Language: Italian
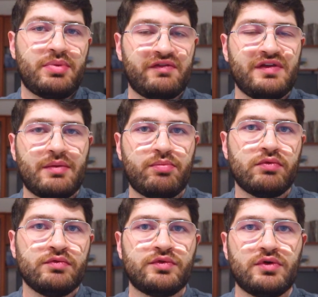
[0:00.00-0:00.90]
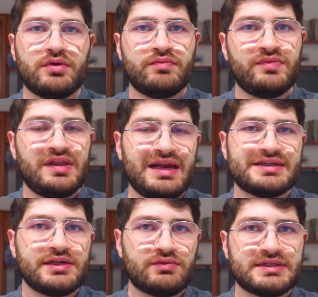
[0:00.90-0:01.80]
per via appunto
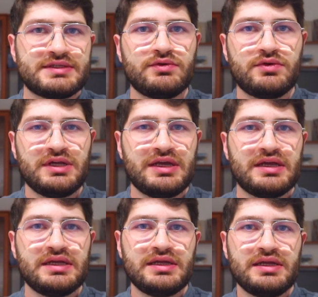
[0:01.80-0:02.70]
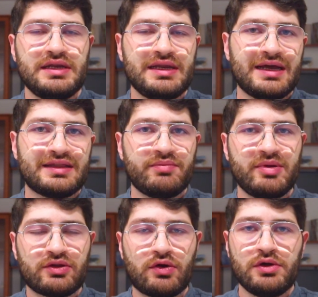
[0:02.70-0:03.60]
della situazione legata al
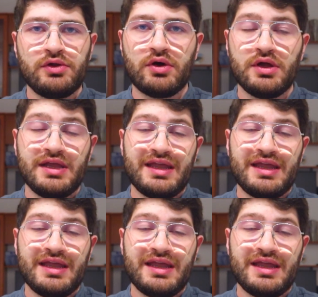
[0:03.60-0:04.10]
petrolio